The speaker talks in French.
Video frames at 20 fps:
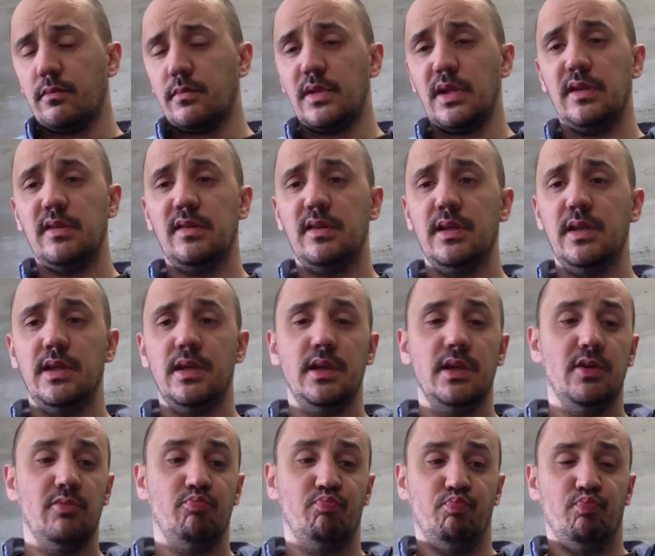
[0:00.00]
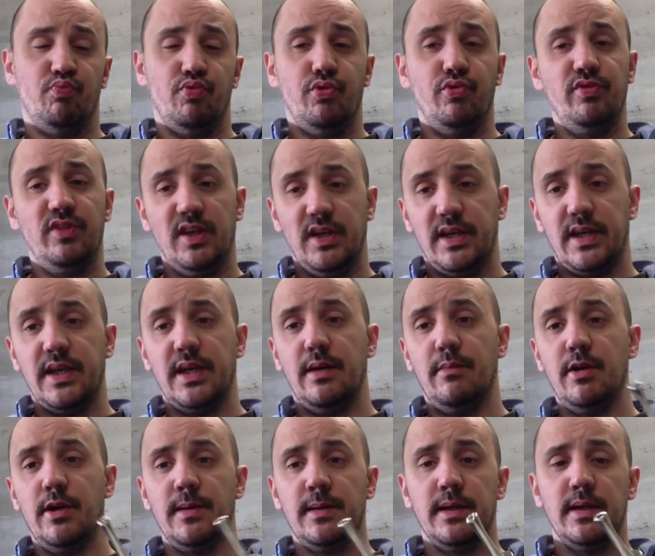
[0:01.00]
C'est plus
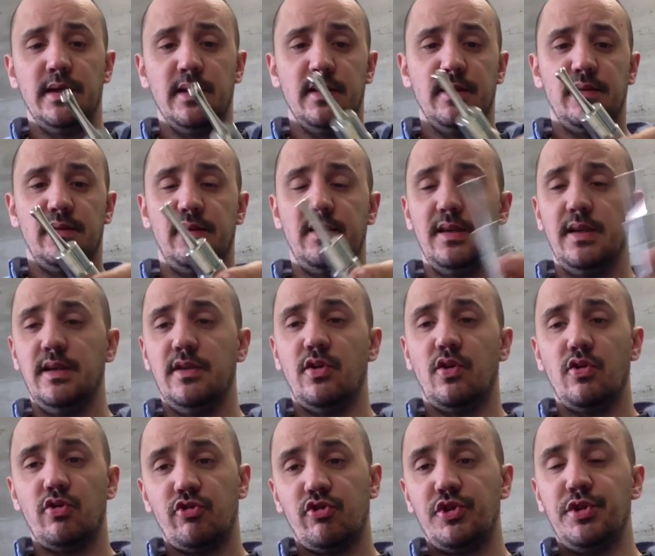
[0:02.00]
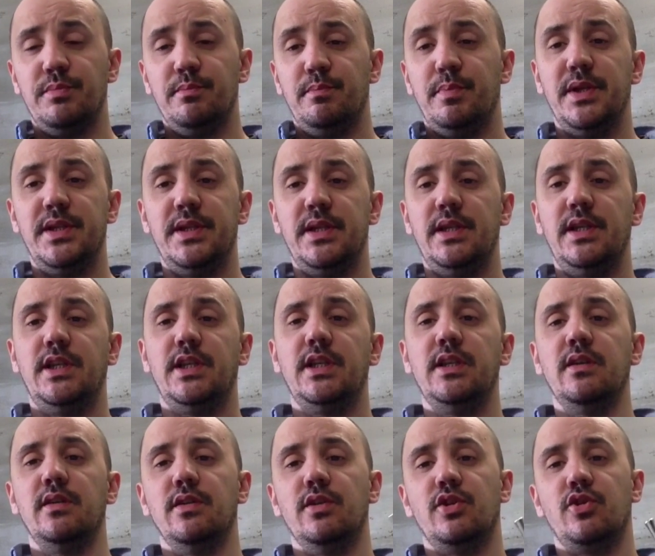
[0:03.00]
agréable. C'est dans l'ensemble pas des
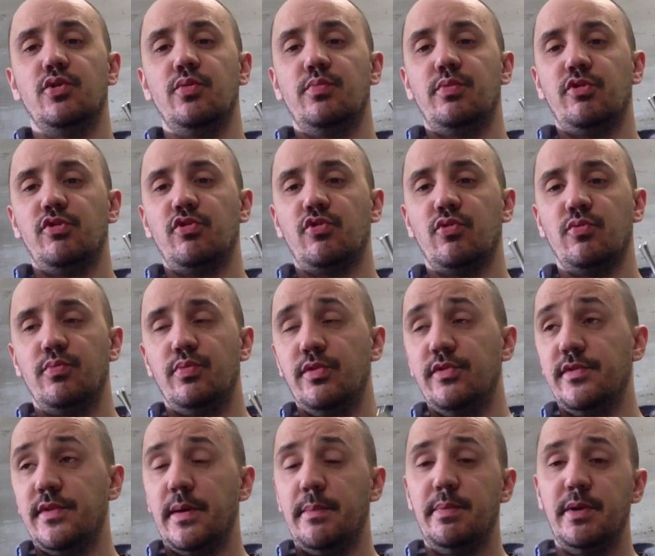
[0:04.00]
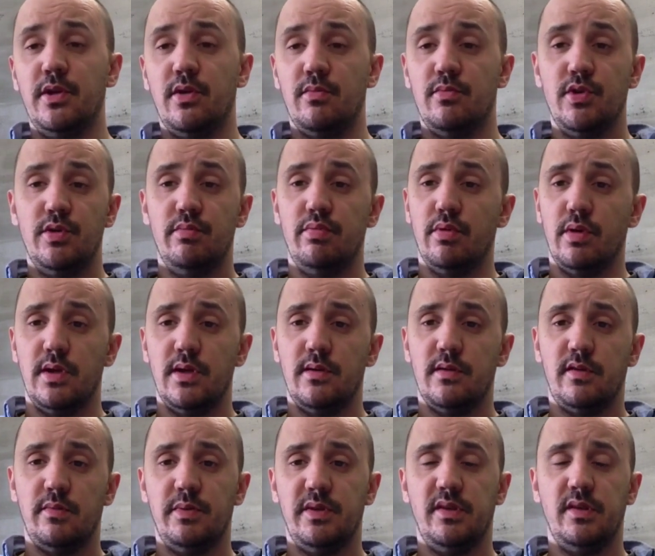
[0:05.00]
liquides, euh, je pense qu'on peut vaper en mode bourrin
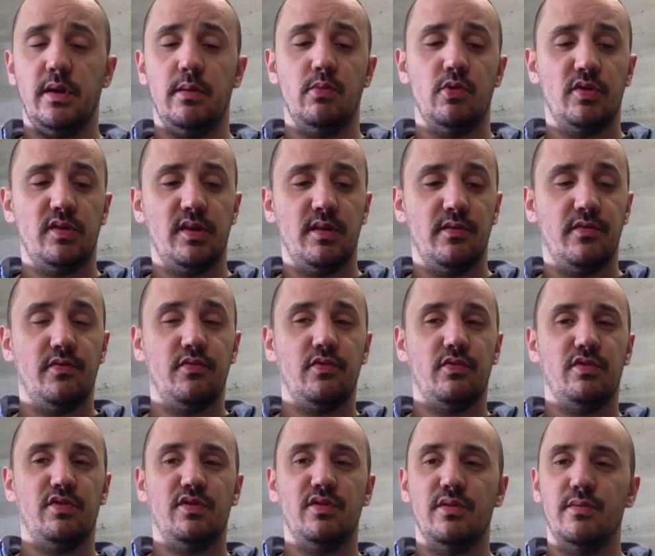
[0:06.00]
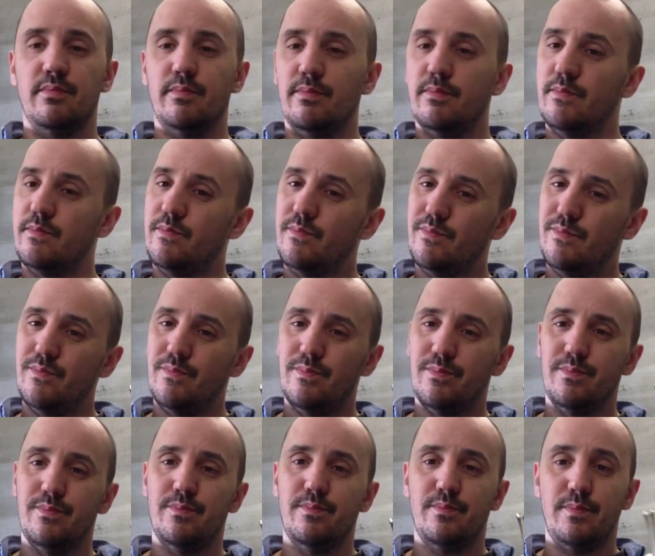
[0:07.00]
spécialement, ça fonctionne.
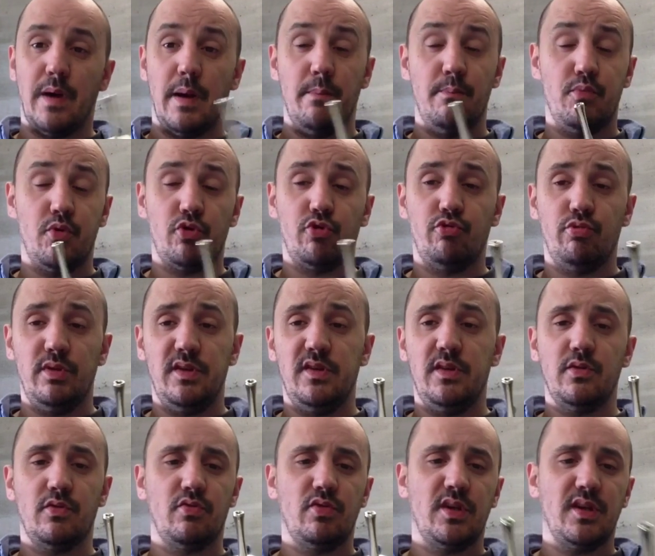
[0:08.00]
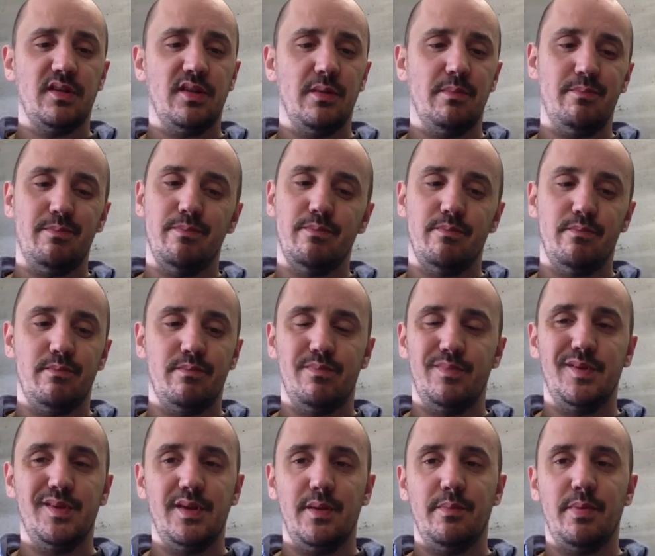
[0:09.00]
Pas pour celui-ci en tout cas, c'est
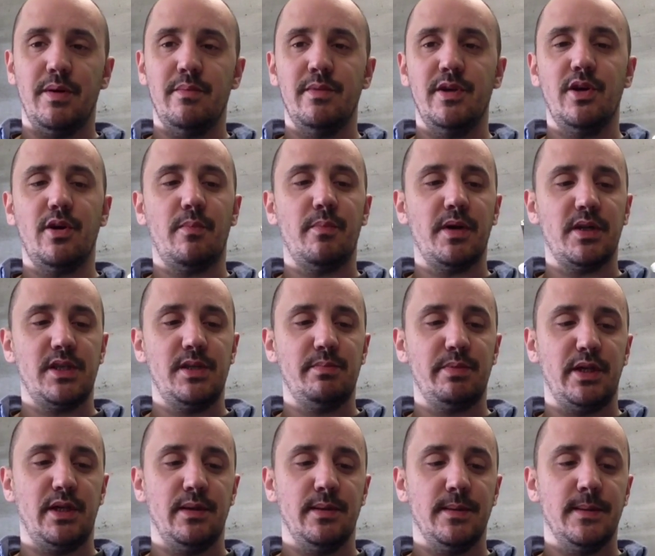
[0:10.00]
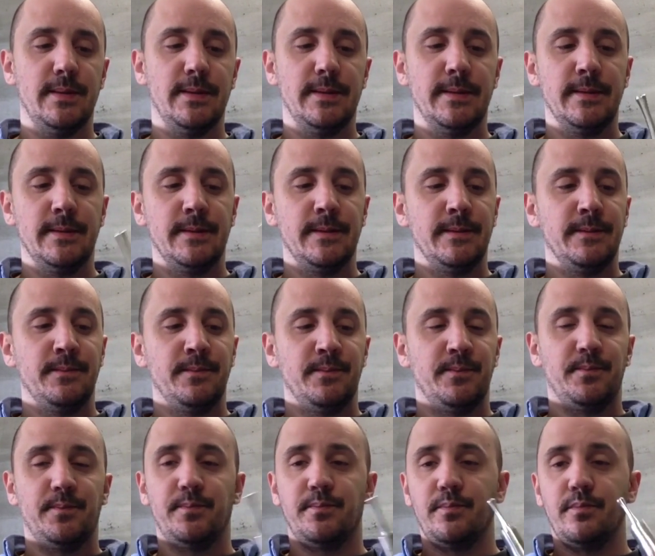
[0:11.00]
c'est pas le meilleur parti pris.
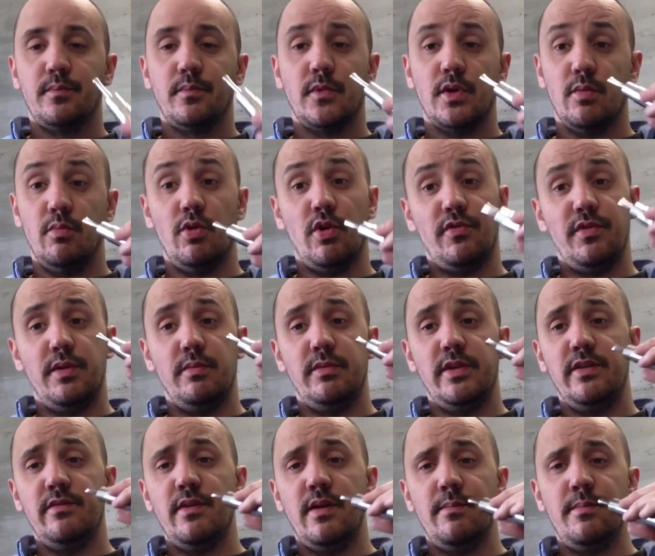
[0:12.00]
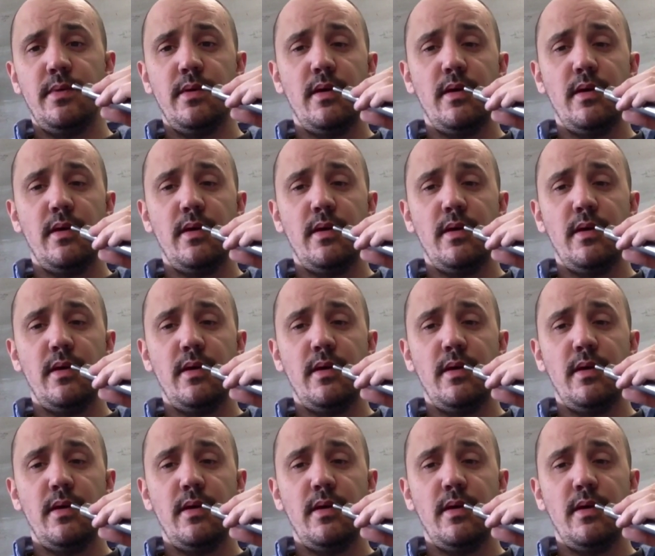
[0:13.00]
On leur fait une petite vape.